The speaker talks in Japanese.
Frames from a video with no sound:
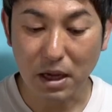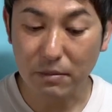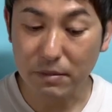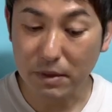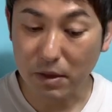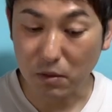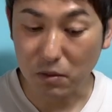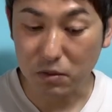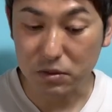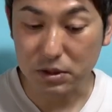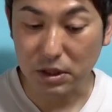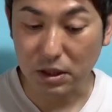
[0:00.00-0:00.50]

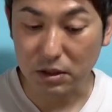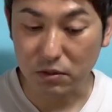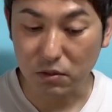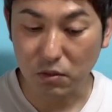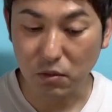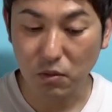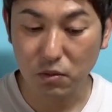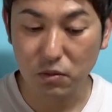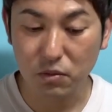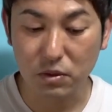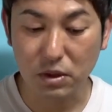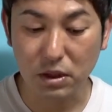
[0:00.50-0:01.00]
アメ子さん
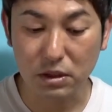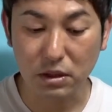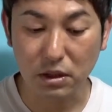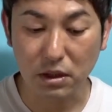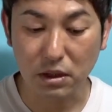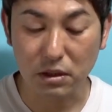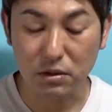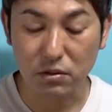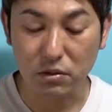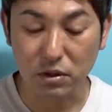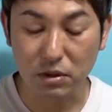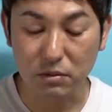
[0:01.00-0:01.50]
どういう方
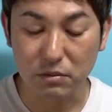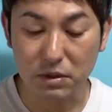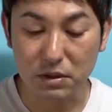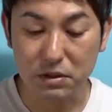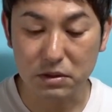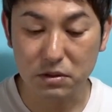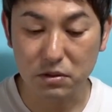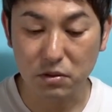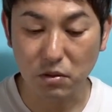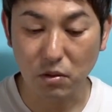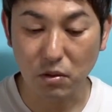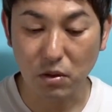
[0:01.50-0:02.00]
かと言いま
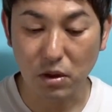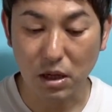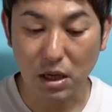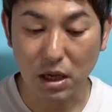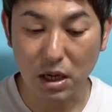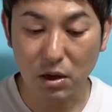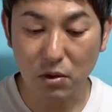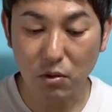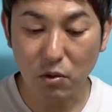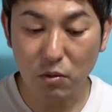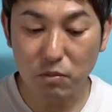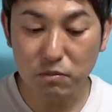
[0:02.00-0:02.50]
すと、
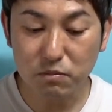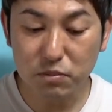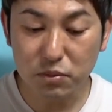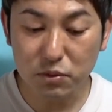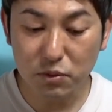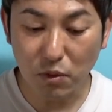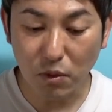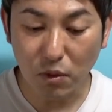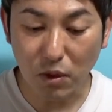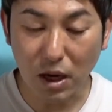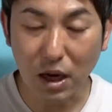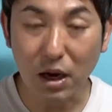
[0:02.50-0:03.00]

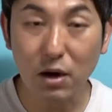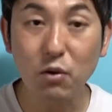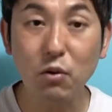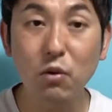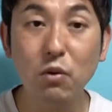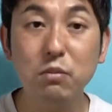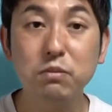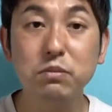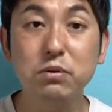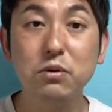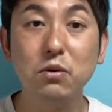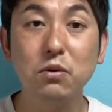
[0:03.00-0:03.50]
ハロプロ、
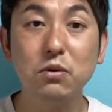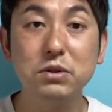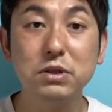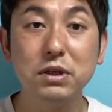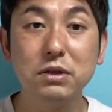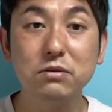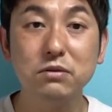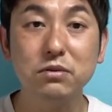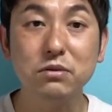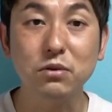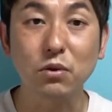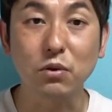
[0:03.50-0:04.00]

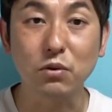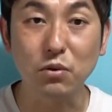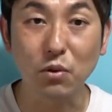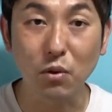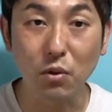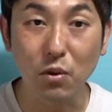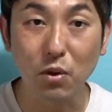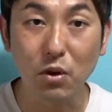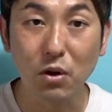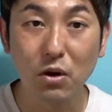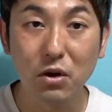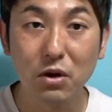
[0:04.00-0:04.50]
ハロープロジェクト
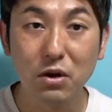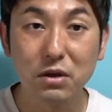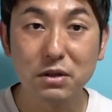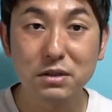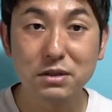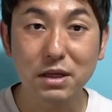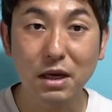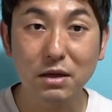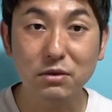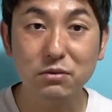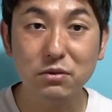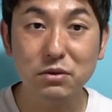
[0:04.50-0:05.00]
の
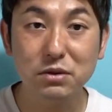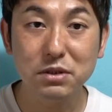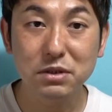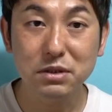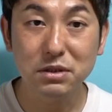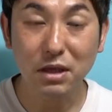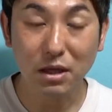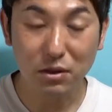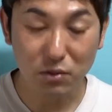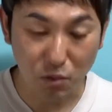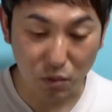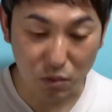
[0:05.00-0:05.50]
作
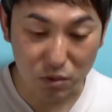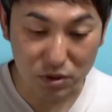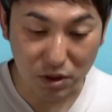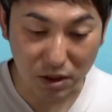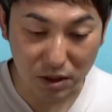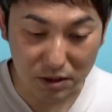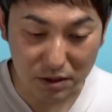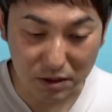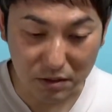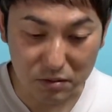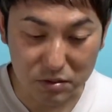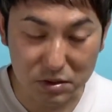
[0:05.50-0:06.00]
詞などをさ
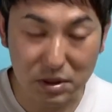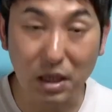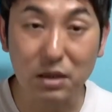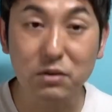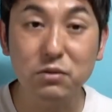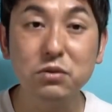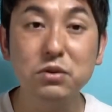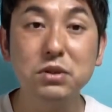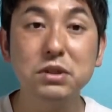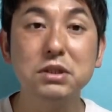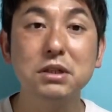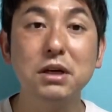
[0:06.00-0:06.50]
れている
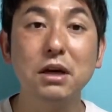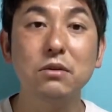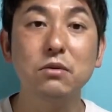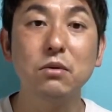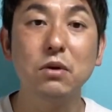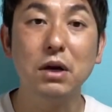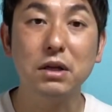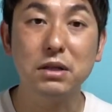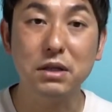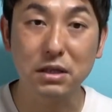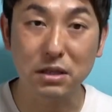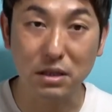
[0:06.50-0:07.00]
作詞家
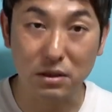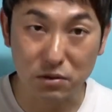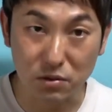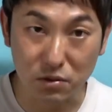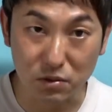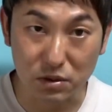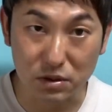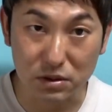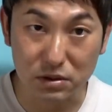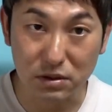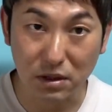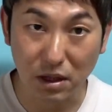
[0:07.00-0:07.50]
の方だそう
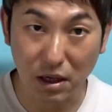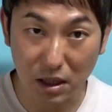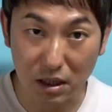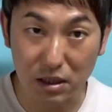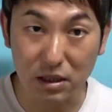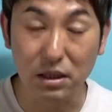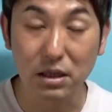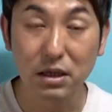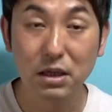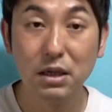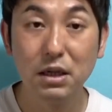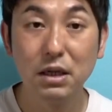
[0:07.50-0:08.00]
です。は
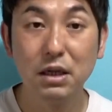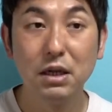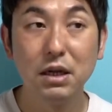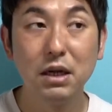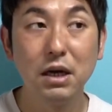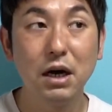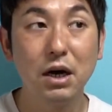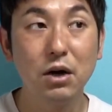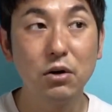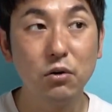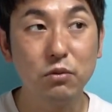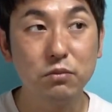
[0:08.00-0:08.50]
い。
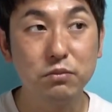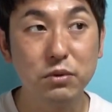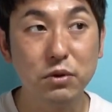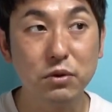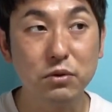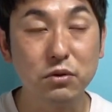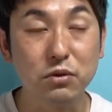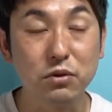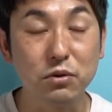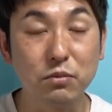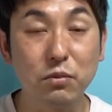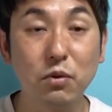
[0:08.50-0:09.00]

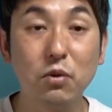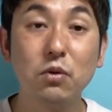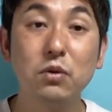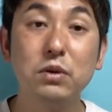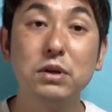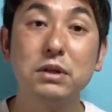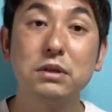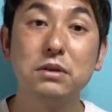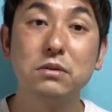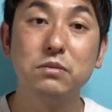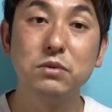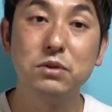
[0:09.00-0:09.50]
ハロープロというと
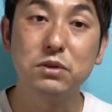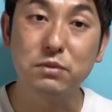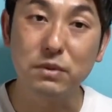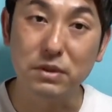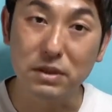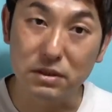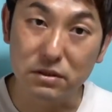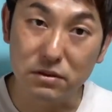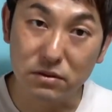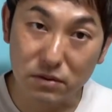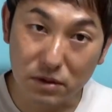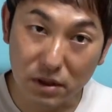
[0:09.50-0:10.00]
モーニング娘。
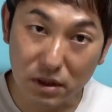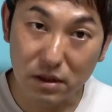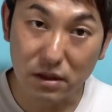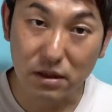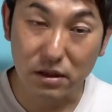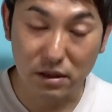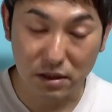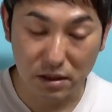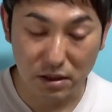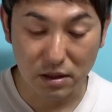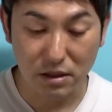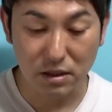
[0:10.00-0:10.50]
ですよね、
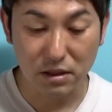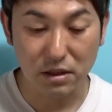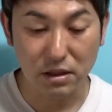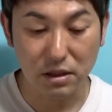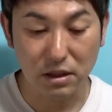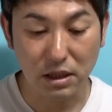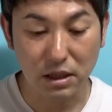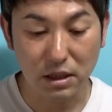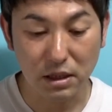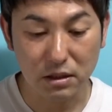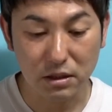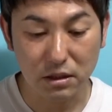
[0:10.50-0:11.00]

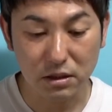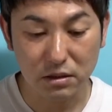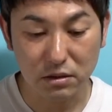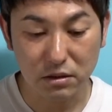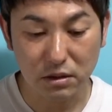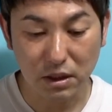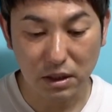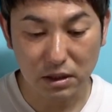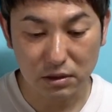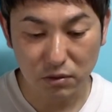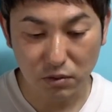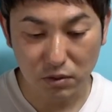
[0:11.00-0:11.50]

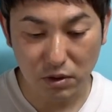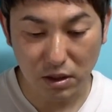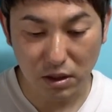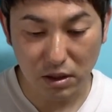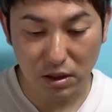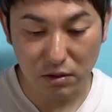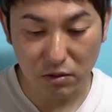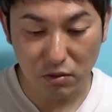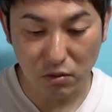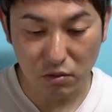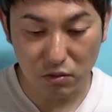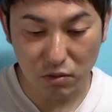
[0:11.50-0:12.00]
えー、あの
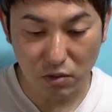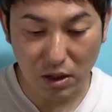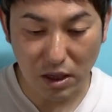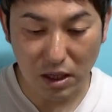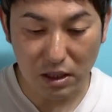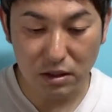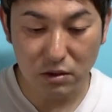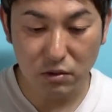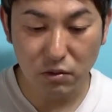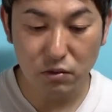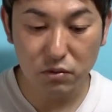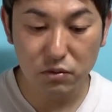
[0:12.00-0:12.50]
系統の
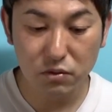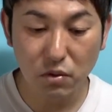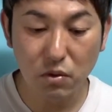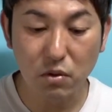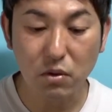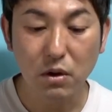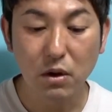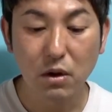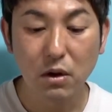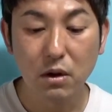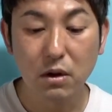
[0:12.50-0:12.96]
アイドルの